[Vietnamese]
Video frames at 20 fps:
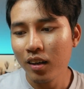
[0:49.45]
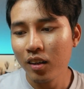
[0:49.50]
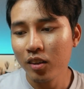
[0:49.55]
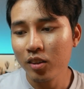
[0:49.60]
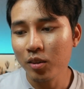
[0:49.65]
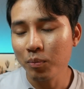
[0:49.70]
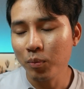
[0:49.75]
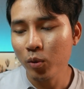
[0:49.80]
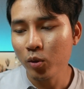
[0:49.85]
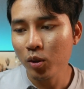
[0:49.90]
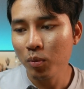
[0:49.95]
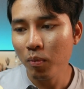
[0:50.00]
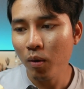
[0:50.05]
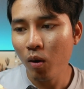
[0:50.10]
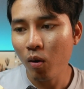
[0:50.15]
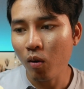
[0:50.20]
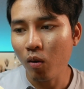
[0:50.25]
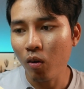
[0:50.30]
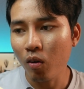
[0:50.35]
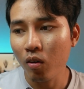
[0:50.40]
chúng tôi thầm
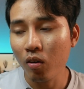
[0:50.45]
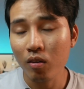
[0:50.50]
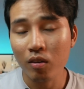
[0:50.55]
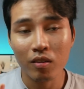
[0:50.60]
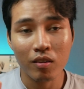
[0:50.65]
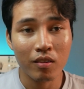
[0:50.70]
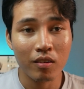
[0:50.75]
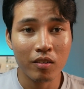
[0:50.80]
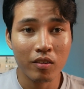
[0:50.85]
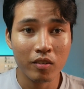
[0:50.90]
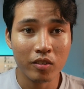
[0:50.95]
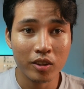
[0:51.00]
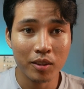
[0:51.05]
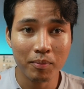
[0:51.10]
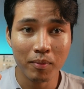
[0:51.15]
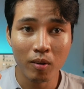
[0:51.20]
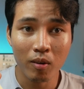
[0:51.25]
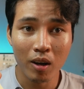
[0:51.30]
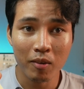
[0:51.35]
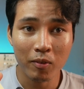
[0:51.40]

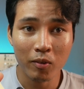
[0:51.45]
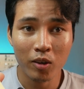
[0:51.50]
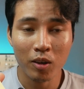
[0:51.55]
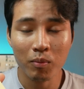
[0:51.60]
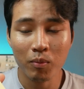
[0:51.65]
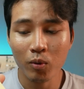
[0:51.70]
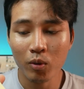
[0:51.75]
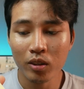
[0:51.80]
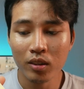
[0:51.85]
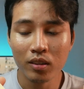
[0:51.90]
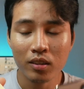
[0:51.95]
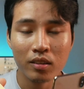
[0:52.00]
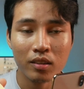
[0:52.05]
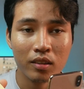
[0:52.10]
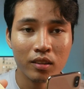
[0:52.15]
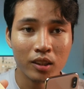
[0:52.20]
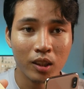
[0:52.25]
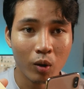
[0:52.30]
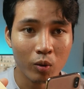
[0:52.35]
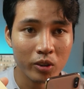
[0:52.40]
mò iPhone 14
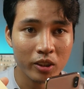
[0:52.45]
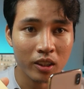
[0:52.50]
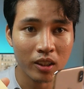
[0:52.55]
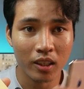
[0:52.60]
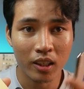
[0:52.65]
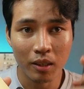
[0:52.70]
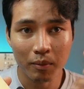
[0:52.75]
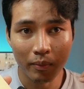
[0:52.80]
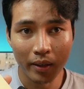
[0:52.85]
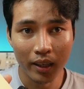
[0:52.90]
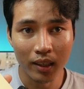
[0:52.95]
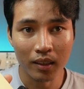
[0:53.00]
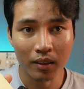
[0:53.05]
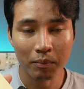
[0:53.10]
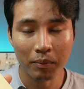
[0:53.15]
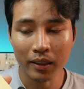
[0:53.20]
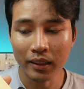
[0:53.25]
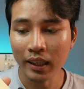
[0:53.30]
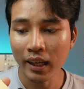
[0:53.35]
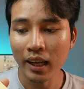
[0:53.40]
tàu chiều XS Max
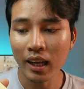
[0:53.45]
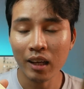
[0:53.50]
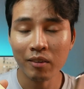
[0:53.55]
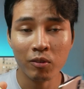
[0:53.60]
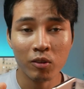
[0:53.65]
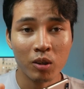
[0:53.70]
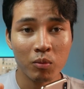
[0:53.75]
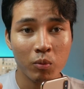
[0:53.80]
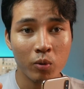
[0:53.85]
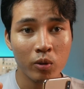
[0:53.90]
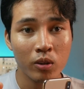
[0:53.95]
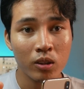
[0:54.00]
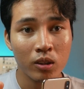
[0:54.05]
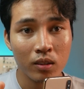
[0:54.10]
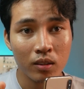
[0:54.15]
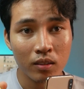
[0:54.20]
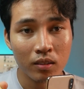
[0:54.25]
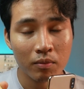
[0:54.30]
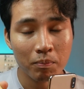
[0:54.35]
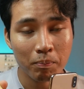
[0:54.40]
bên tay iPhone 14
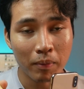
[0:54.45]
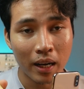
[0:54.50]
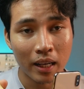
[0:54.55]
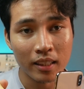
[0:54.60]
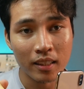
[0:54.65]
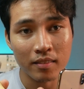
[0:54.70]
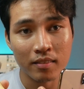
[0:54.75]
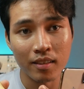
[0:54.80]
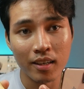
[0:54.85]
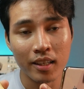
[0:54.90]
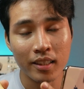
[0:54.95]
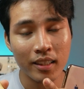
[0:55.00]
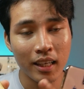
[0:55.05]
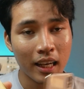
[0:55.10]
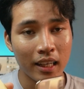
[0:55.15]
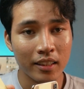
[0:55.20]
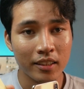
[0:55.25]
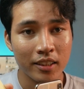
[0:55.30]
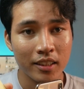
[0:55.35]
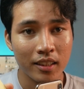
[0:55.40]
prapachir đánh
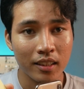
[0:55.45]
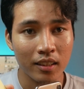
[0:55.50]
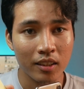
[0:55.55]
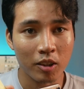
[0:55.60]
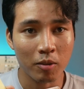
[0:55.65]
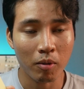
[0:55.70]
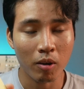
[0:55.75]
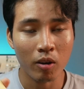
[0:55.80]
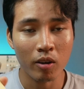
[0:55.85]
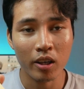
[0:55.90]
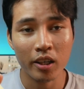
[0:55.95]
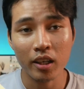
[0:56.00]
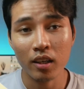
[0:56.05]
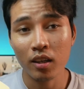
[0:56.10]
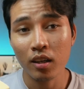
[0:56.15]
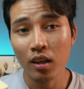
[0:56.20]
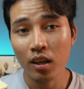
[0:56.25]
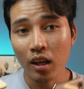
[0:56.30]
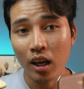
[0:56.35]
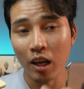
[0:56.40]
can chiều nhầm ai
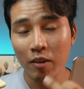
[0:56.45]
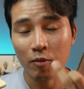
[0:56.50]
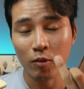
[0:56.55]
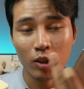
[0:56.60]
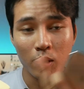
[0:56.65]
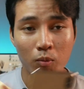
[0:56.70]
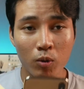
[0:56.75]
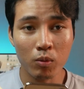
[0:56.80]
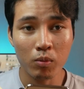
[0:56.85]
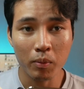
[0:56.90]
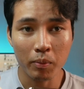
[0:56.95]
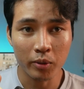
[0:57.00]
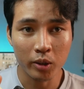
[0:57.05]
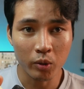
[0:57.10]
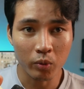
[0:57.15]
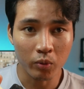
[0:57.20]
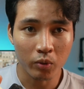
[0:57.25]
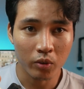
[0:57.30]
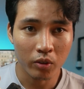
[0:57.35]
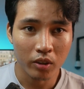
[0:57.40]
iPhone 14 một bút
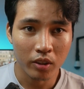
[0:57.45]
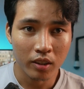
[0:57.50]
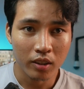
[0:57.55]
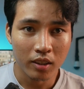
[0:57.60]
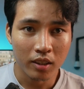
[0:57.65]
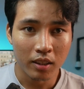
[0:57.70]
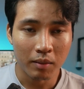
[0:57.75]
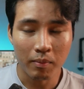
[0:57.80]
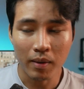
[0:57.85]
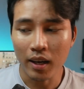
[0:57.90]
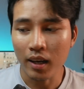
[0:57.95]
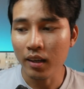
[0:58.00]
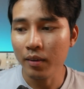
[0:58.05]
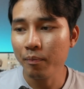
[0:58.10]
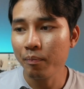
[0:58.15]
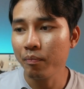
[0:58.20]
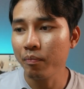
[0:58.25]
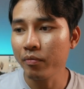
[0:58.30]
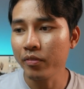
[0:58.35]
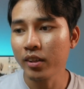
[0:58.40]
tụ bà
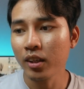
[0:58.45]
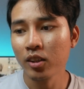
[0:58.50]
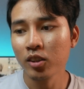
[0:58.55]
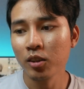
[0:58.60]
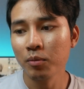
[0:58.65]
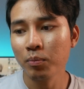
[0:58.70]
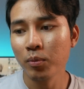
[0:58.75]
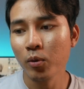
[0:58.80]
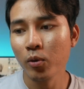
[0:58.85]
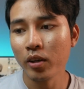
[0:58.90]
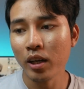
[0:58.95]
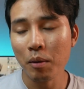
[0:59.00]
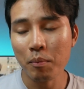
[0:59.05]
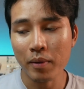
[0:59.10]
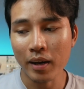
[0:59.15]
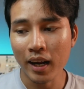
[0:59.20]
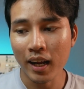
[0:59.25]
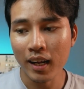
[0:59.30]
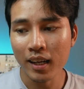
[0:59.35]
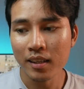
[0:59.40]
chẳng chúng tôi
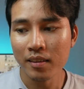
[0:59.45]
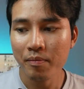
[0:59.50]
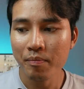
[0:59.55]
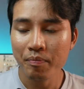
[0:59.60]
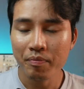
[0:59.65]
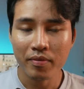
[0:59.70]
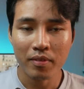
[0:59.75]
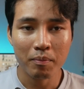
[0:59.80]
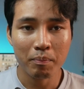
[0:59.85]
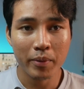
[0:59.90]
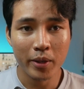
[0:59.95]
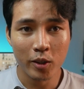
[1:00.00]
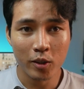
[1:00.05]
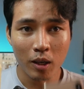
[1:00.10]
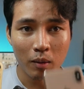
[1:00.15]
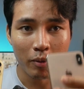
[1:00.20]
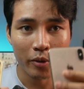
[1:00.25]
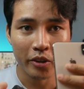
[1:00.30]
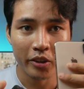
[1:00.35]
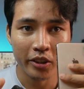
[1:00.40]
camera vì
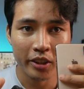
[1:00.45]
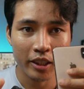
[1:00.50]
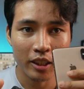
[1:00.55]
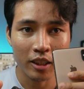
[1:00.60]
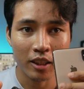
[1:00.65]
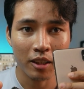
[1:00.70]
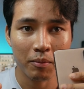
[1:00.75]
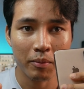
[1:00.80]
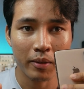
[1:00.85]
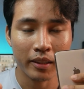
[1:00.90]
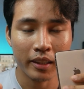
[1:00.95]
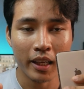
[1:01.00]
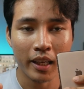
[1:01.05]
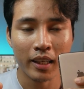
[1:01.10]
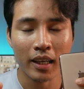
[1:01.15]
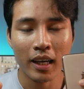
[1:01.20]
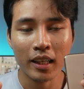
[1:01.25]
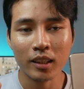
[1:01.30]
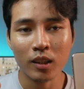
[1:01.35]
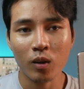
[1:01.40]
gặp đôi khi vận tay
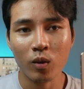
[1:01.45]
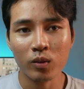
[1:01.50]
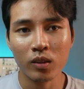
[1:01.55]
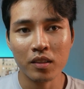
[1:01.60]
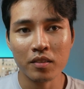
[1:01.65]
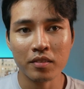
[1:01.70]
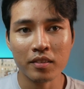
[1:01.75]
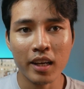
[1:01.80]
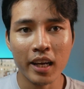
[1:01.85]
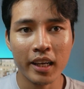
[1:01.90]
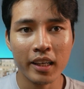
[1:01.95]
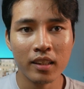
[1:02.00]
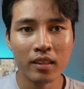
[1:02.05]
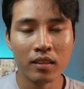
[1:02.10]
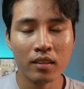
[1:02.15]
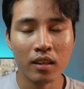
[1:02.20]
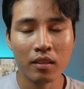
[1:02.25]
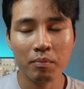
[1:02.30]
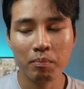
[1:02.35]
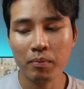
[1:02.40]
cả thọt tiết đánh
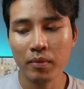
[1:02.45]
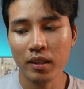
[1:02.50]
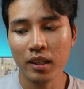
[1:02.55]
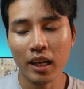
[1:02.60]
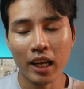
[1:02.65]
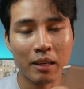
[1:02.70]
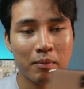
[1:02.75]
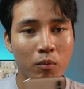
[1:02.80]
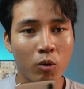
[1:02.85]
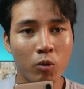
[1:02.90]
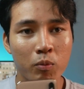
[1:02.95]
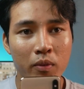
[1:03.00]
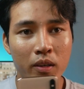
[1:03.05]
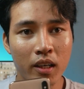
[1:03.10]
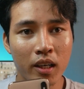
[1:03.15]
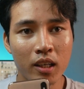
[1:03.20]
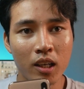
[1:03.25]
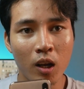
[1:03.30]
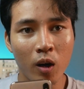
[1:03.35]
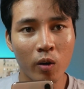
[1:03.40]
mình này một mình
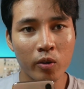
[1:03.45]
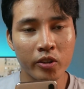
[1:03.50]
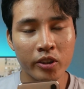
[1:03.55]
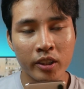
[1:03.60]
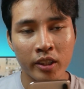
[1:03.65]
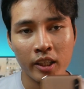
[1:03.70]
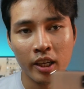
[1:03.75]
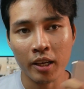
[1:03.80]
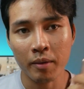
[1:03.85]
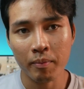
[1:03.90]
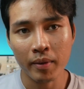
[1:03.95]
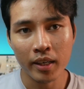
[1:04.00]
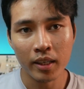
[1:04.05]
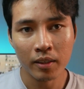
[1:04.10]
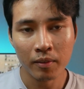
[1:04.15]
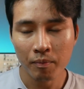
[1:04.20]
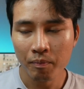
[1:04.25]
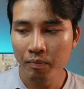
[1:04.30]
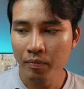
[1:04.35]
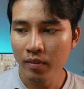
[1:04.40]
ấy lo chuyện EMS
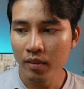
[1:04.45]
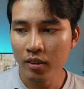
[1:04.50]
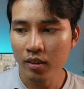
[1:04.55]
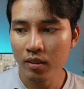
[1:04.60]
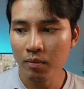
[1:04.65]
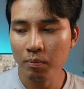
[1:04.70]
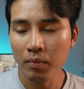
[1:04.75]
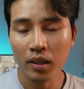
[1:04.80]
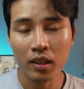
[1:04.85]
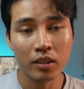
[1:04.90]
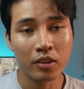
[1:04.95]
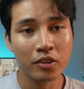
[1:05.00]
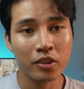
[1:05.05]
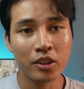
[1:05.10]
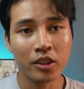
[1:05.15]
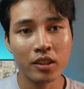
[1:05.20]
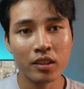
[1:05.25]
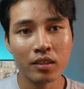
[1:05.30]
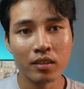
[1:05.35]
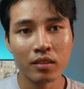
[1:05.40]
lưu
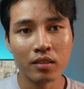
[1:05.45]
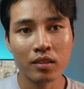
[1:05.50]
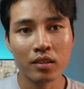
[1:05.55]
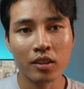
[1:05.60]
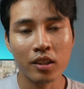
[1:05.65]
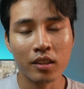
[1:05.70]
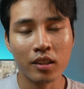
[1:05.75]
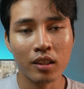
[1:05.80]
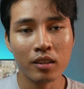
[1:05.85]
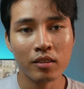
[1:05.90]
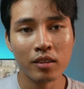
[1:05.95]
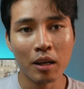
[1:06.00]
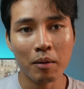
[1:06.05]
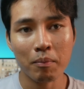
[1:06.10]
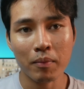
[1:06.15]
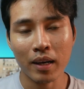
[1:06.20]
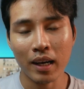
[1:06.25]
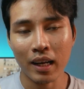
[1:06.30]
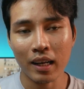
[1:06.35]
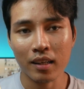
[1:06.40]
chiến như tới
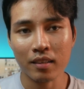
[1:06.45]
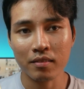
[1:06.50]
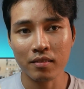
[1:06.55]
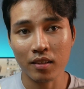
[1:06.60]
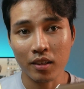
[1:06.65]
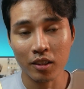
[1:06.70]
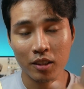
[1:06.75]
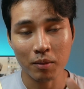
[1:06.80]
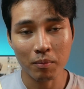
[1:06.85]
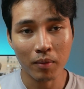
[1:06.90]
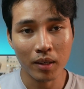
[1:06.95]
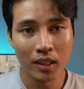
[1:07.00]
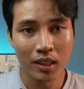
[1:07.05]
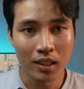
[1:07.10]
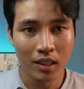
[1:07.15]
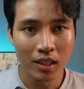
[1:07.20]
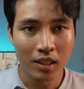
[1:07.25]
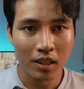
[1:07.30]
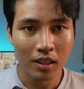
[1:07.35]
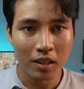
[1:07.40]
camera series thứ mấy
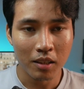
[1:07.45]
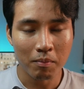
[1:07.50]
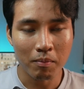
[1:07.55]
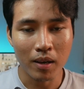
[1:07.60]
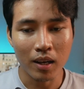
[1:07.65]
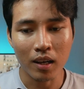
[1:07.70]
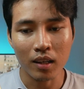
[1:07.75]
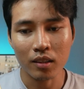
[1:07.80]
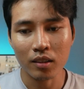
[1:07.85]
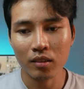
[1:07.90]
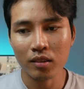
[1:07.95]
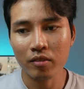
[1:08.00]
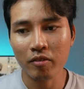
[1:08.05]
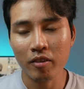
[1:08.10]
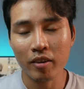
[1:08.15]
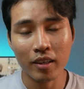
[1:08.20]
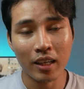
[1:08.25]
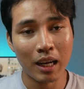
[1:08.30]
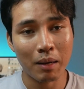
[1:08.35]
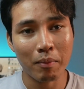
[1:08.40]
và
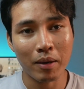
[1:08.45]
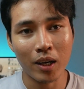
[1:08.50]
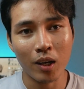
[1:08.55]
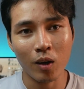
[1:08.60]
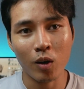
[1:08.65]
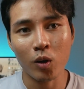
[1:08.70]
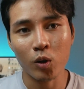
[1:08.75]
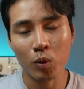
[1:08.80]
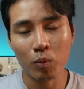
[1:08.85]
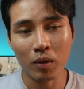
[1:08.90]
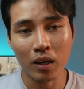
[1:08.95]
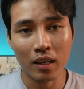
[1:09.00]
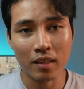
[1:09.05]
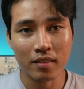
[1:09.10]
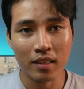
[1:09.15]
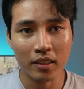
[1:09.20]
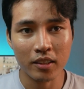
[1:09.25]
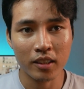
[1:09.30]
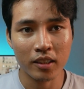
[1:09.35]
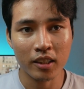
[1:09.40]
vừa cả bàn lo cực lặn
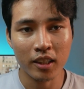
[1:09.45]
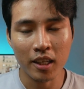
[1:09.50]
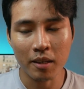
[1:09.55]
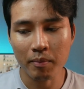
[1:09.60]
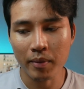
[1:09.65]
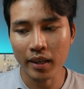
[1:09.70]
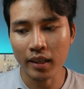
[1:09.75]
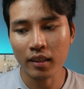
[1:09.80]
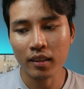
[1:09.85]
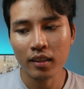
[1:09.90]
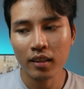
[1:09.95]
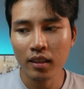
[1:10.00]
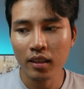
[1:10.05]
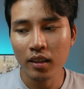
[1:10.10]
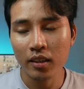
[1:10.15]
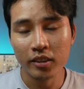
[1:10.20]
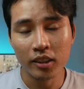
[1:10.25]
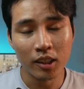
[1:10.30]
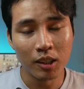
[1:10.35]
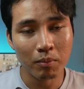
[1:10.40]
ra chuyện EMS
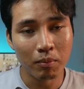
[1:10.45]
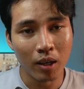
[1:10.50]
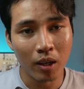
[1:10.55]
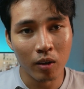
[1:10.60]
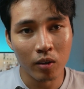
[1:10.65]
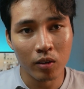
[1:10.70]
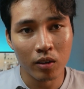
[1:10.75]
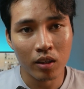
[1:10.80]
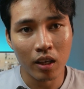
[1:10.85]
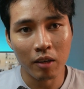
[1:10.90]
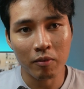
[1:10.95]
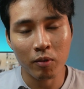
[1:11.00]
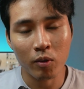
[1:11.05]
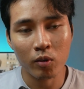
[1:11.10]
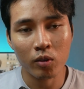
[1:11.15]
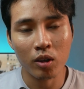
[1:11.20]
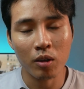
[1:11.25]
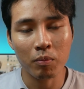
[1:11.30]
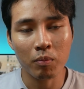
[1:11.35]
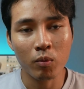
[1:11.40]
chẳng nhầm ai
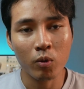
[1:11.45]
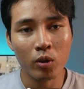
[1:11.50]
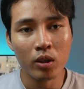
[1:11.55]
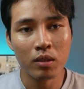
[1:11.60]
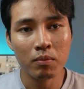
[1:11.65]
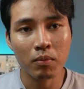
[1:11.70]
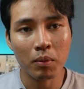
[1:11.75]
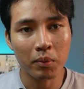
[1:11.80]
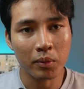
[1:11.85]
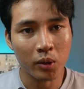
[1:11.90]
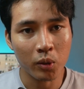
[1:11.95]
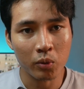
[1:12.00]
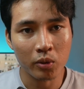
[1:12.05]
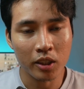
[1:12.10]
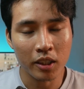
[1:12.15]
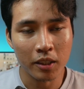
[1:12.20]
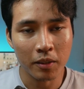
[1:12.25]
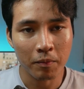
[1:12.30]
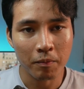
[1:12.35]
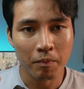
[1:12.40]
iPhone đập mối một tụ
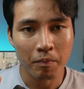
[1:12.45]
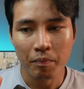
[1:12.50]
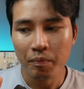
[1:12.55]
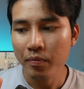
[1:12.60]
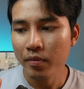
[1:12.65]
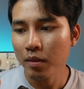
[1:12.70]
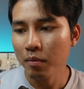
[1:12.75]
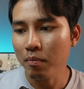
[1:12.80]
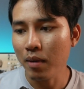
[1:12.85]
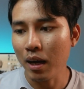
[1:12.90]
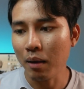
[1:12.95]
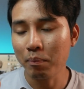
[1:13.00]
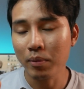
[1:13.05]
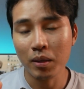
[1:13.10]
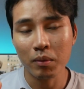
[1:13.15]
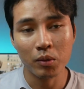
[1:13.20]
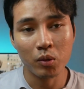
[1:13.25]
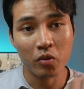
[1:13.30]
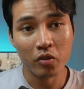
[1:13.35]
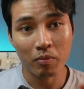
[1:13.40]
tiệt bà
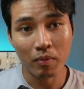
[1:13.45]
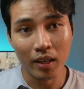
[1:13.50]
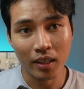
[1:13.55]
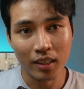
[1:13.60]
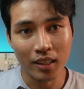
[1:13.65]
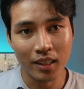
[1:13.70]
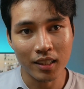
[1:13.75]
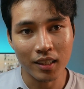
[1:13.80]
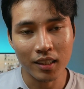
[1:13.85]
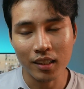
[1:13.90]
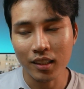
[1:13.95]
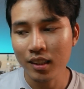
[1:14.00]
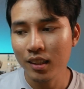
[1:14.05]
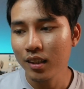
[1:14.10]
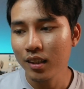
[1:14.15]
phi tụ smart cái này